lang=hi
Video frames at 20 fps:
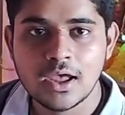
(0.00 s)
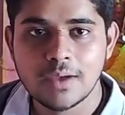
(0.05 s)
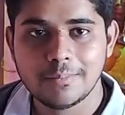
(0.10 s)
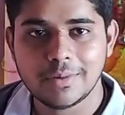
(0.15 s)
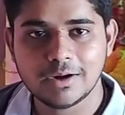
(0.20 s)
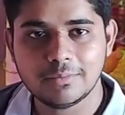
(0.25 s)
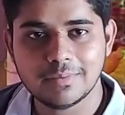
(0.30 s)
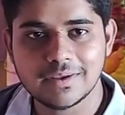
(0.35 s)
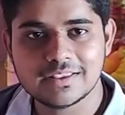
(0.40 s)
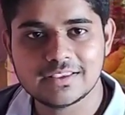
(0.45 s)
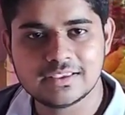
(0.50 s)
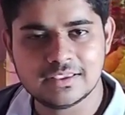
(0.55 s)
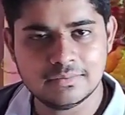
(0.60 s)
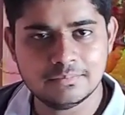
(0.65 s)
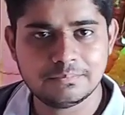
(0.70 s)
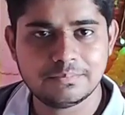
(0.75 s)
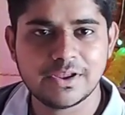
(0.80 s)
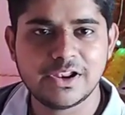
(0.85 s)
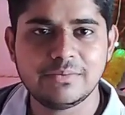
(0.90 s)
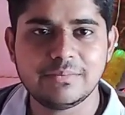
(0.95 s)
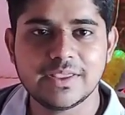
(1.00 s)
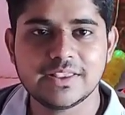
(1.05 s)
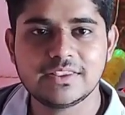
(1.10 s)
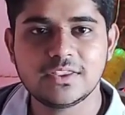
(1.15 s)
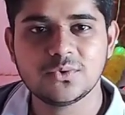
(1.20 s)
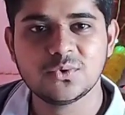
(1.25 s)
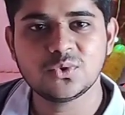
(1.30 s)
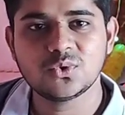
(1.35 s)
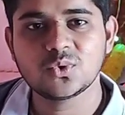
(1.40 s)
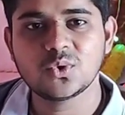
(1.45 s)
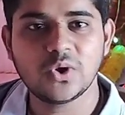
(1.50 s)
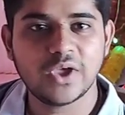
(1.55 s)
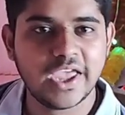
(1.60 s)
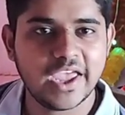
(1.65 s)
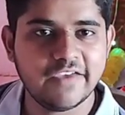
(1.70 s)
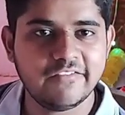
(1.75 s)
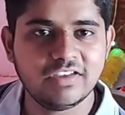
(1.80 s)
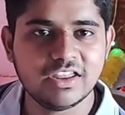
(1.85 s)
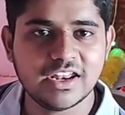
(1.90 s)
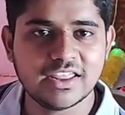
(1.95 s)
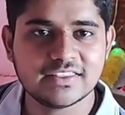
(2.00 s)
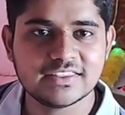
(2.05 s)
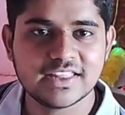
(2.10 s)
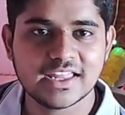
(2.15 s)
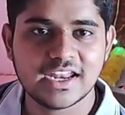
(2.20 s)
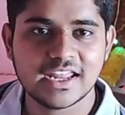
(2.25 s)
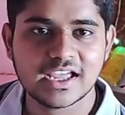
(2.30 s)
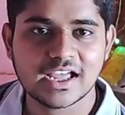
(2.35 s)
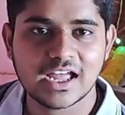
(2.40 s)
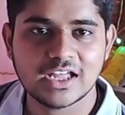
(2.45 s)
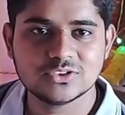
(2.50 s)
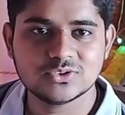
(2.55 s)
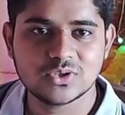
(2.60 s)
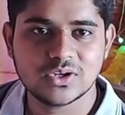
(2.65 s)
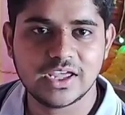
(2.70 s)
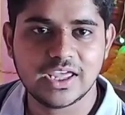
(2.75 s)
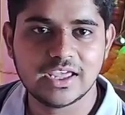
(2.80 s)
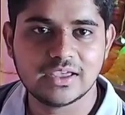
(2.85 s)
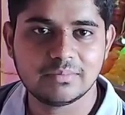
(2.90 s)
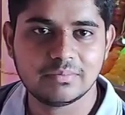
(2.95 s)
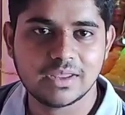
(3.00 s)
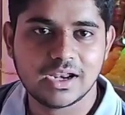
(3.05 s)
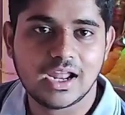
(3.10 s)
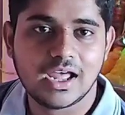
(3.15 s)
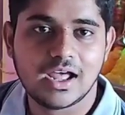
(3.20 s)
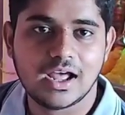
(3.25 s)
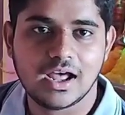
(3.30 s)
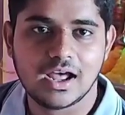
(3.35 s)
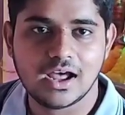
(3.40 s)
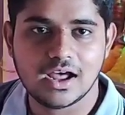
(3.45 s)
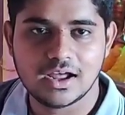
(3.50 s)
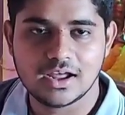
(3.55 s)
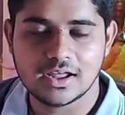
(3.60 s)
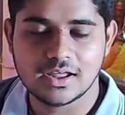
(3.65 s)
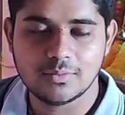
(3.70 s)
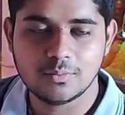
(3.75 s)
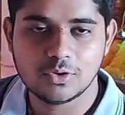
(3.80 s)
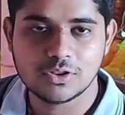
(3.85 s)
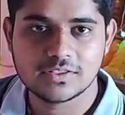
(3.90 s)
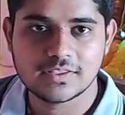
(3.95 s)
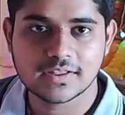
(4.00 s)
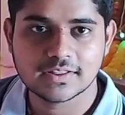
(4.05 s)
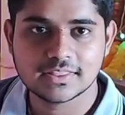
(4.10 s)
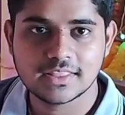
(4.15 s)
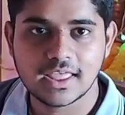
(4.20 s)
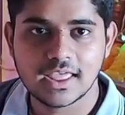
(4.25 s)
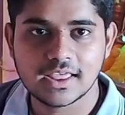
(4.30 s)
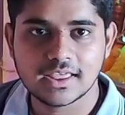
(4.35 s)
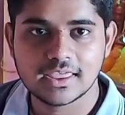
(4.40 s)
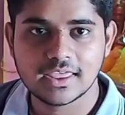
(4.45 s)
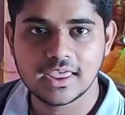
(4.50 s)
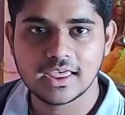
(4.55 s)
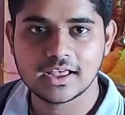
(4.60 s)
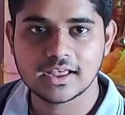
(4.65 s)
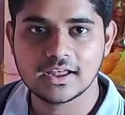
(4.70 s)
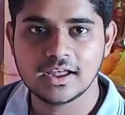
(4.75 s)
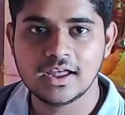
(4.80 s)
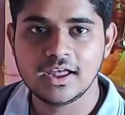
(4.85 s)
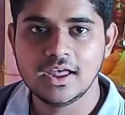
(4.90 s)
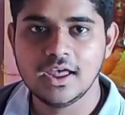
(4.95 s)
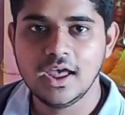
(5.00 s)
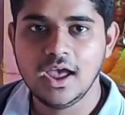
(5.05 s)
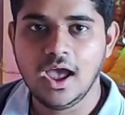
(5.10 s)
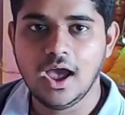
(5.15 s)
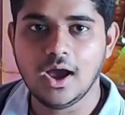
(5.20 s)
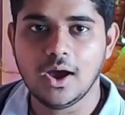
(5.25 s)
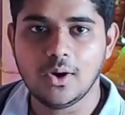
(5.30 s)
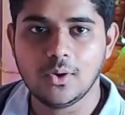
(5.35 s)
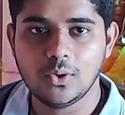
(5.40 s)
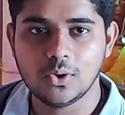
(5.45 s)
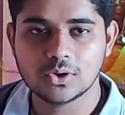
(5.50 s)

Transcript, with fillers: बट मैं सिंपल में से उसको हेवीनेस देने का जो एक मेरा आ, बोल सकते हैं कि एक आ,